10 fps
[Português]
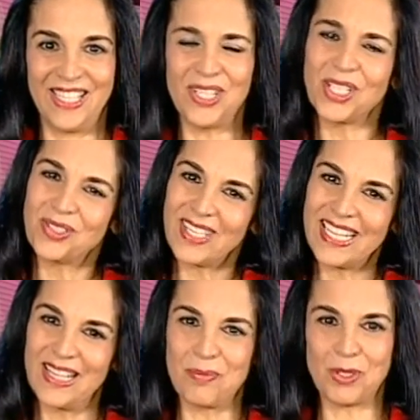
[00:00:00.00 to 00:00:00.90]
Nós
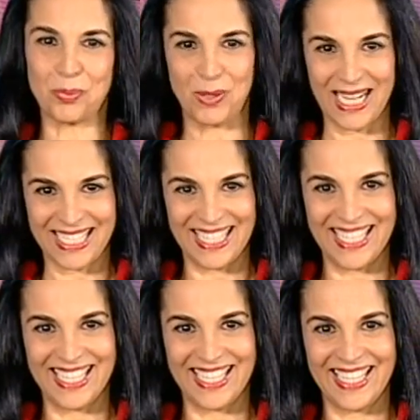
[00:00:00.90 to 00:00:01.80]
ficamos por aqui.
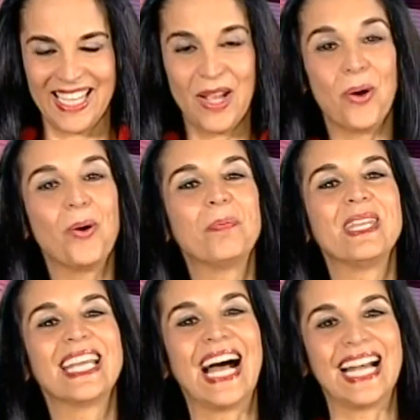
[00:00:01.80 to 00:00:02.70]

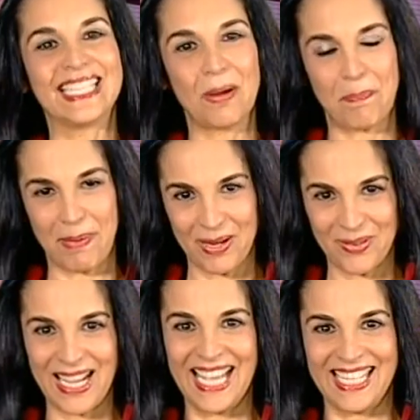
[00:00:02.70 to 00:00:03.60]
Obrigada pelo
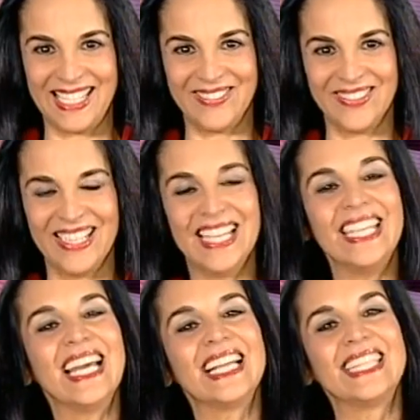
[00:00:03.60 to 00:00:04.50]
carinho
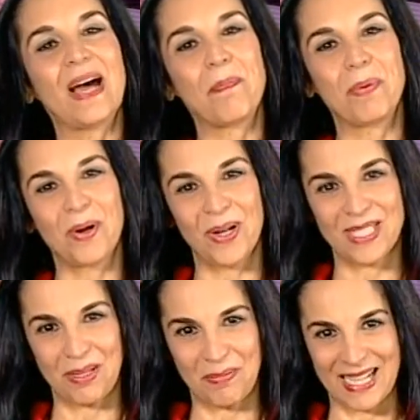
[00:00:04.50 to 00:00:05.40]
e até a
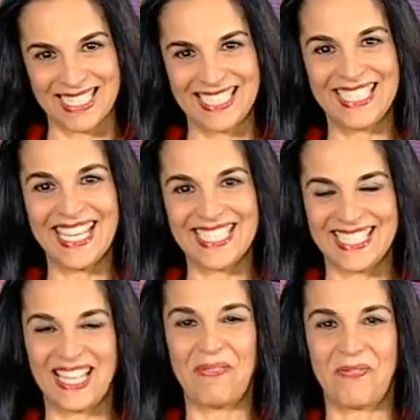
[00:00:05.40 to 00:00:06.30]
próxima
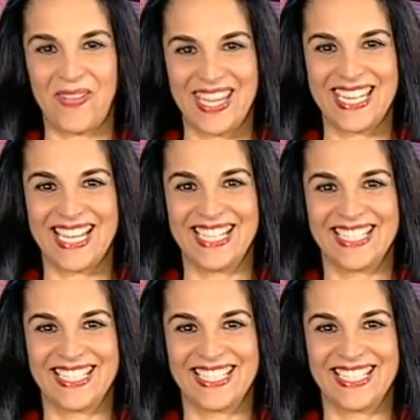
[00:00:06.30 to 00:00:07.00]
sexta-feira.